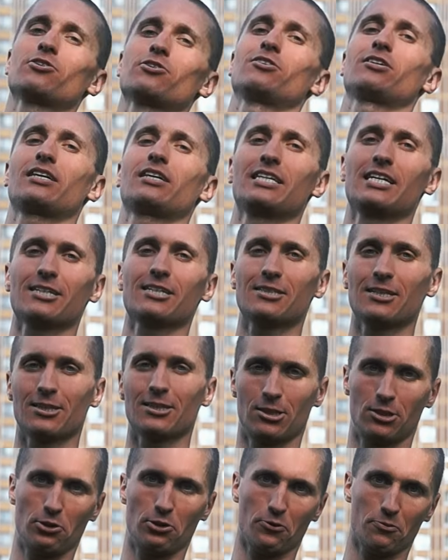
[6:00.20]
что наконец-то
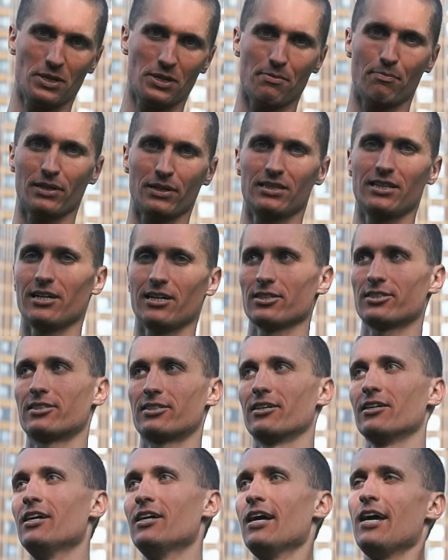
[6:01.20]
этот трюк мне
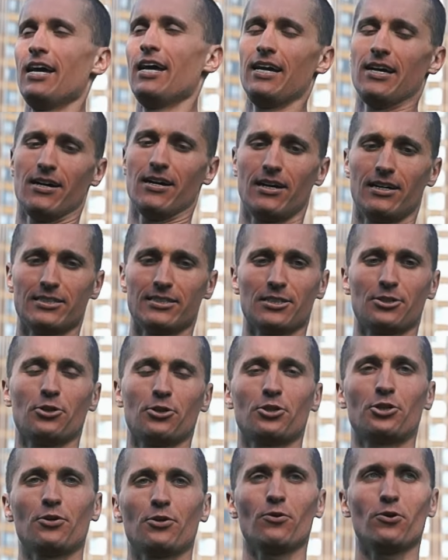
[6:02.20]
поддался. А за
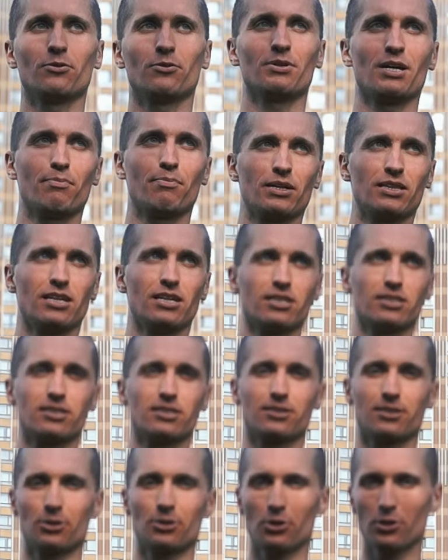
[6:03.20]
счет чего он мне
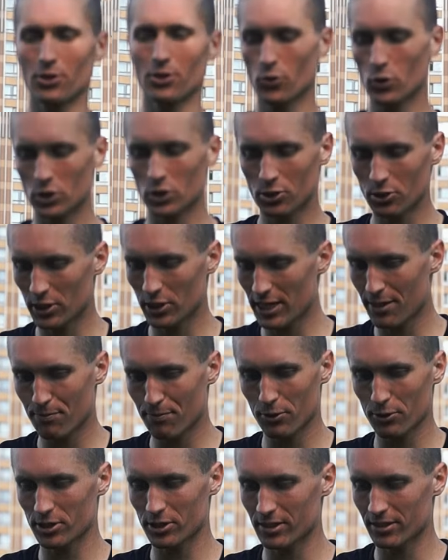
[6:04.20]
поддался? За счет того, что я
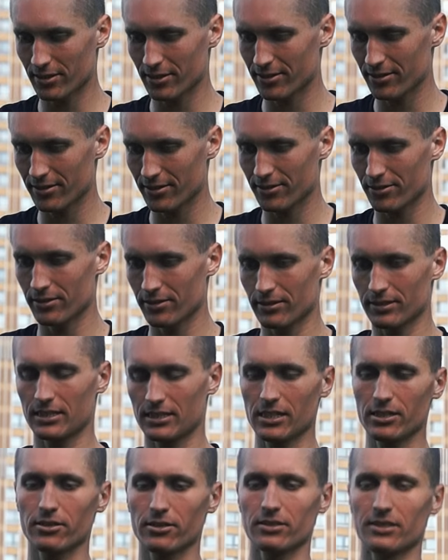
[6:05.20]
просто
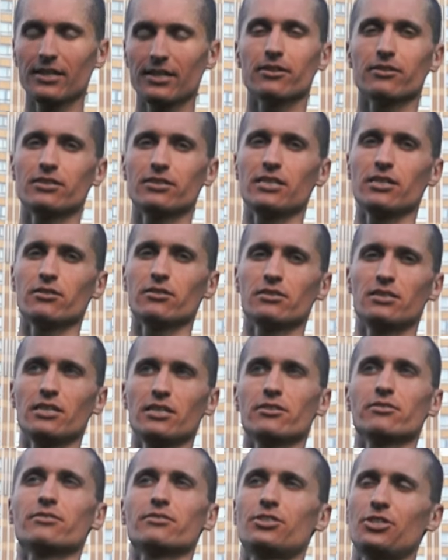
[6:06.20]
делал, делал, делал,
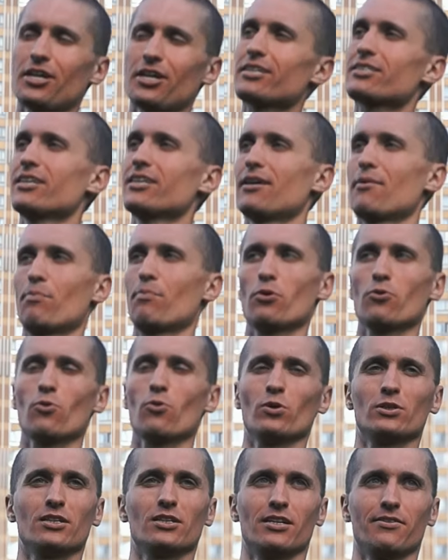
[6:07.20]
делал. Честно, я
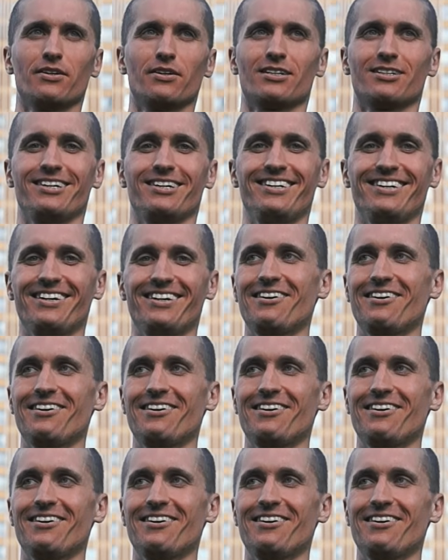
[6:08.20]
полгода, наверное.